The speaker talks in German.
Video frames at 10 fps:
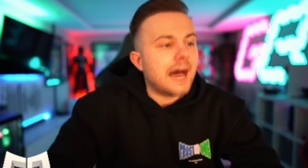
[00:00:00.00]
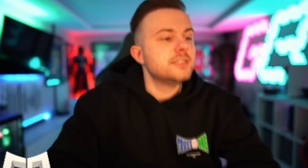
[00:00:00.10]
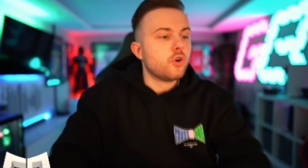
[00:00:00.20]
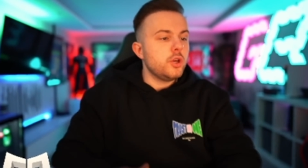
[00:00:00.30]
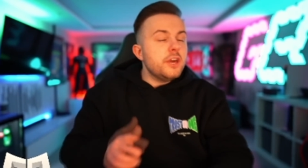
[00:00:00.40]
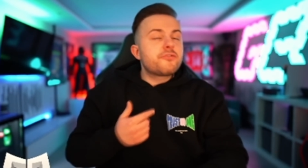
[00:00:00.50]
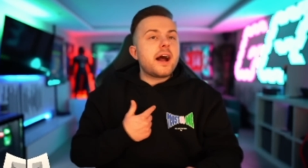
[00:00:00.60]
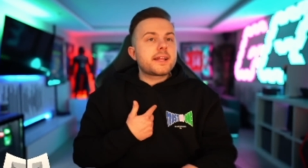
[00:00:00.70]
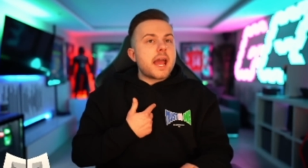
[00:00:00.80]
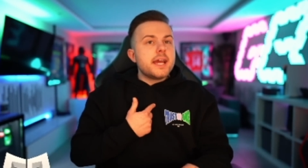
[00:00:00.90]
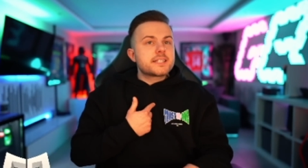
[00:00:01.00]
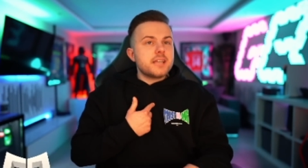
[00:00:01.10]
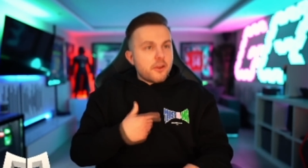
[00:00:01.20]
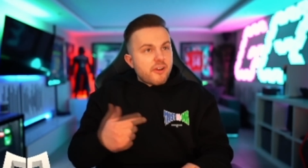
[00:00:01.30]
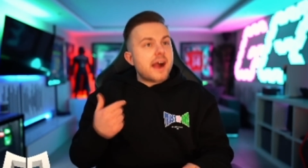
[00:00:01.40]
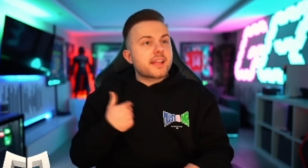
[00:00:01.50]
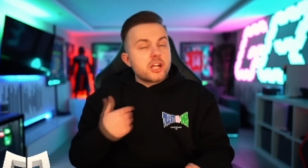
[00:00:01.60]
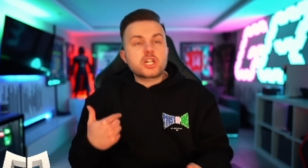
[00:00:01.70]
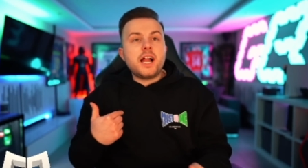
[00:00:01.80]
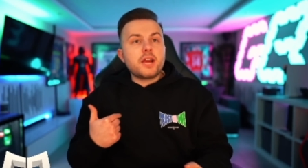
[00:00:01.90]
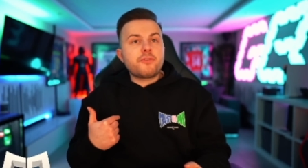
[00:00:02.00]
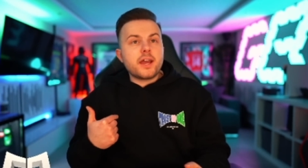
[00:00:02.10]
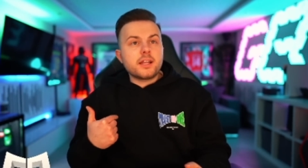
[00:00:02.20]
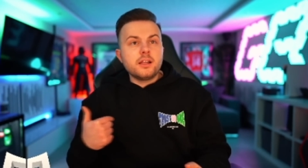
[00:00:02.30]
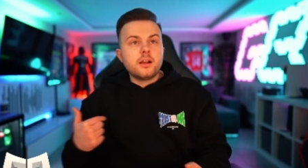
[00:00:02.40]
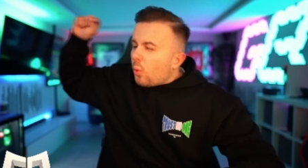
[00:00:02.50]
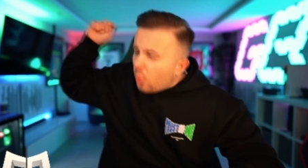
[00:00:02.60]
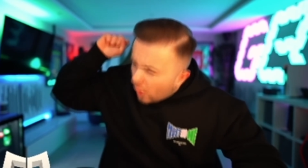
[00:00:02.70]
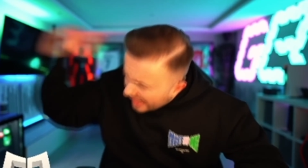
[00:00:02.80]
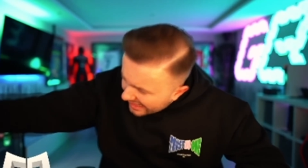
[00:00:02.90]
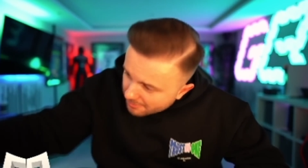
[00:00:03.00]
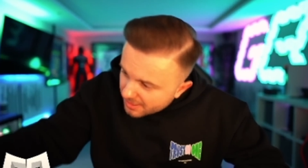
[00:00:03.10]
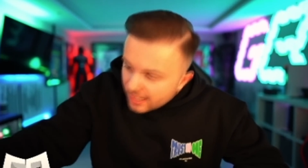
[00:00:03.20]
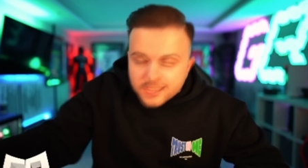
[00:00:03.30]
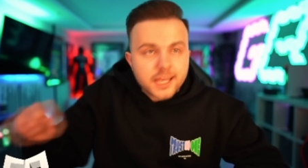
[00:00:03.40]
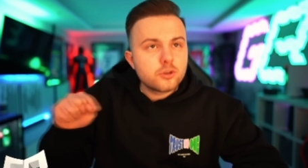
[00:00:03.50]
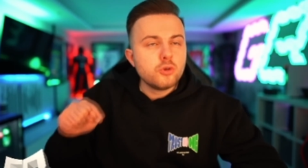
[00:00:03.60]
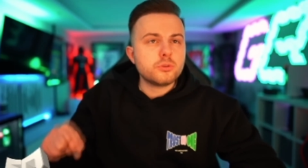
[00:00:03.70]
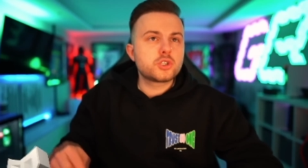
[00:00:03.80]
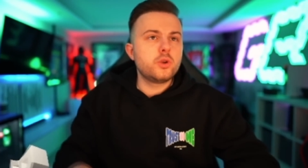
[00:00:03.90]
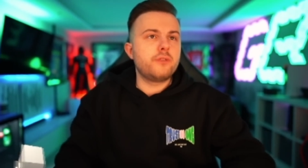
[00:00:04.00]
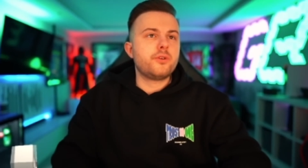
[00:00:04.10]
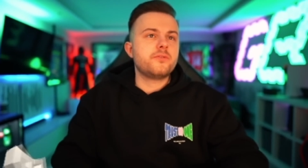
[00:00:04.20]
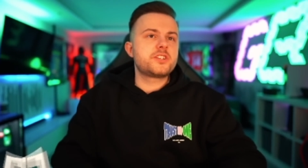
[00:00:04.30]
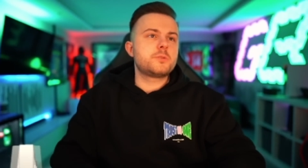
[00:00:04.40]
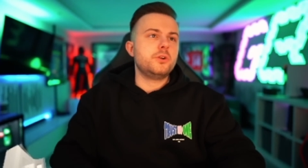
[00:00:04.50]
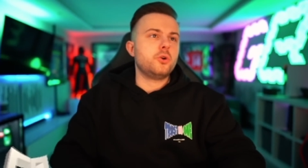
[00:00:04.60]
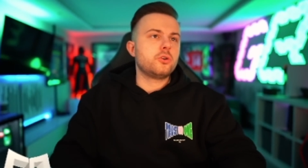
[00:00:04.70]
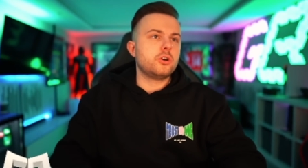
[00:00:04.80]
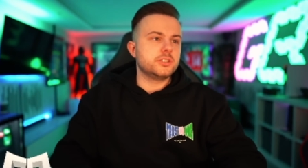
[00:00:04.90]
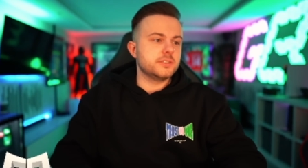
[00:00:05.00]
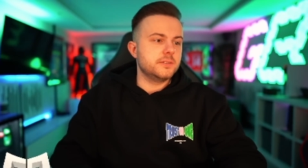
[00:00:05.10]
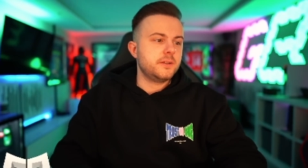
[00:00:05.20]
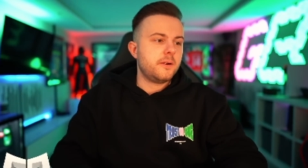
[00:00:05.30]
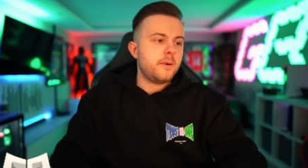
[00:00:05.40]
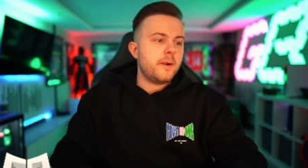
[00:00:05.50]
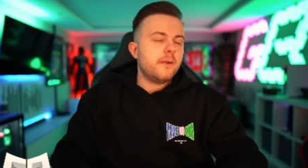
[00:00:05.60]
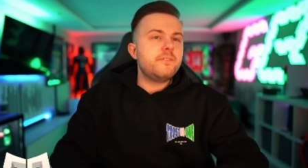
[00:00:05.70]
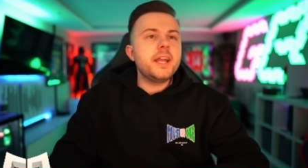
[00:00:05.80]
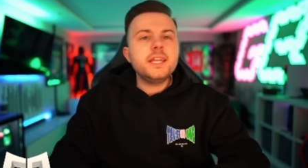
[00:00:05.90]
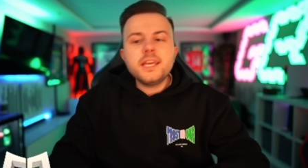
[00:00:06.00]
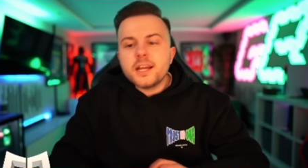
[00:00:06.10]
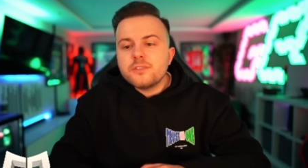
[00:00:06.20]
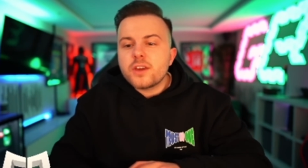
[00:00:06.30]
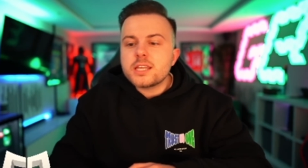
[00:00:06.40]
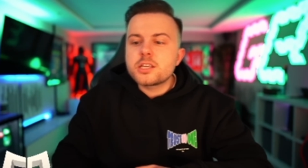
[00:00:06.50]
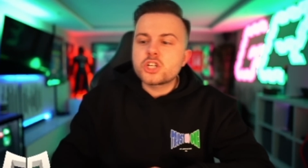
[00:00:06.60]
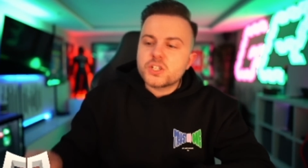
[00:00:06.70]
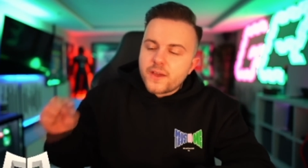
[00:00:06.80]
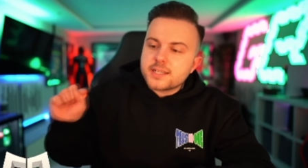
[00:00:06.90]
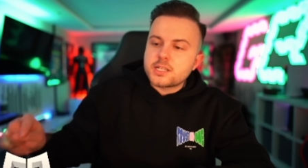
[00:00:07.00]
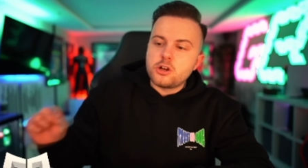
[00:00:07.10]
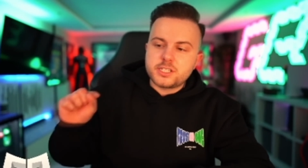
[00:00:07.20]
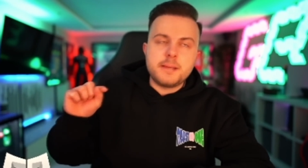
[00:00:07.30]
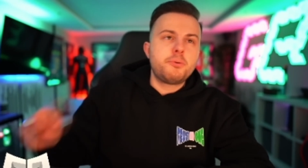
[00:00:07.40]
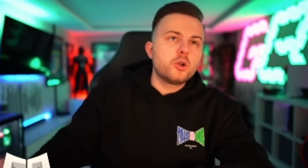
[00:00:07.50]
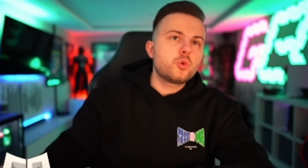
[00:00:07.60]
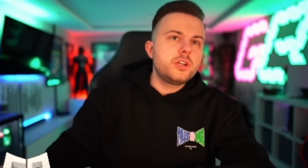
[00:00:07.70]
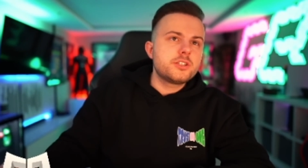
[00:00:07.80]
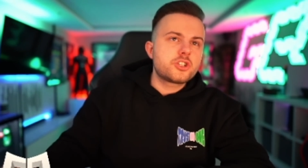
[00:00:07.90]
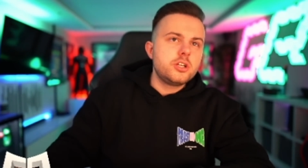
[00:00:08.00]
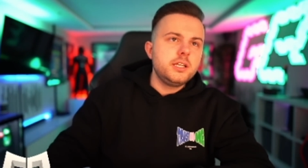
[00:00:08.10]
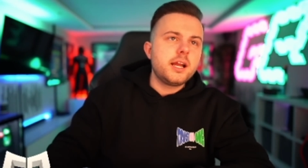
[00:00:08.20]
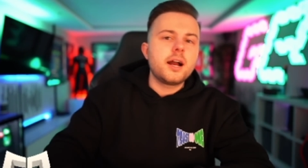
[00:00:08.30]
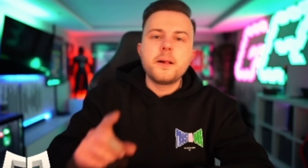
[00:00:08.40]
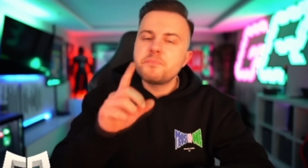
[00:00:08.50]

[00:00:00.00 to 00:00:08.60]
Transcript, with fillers: Also ihr fragt ja jetzt, ihr fragt den Schalke-Fan? Wallabilla, der Typ muss 150 Millionen kosten. Wenn irgendwelche Schwänze aus der portugiesischen Liga,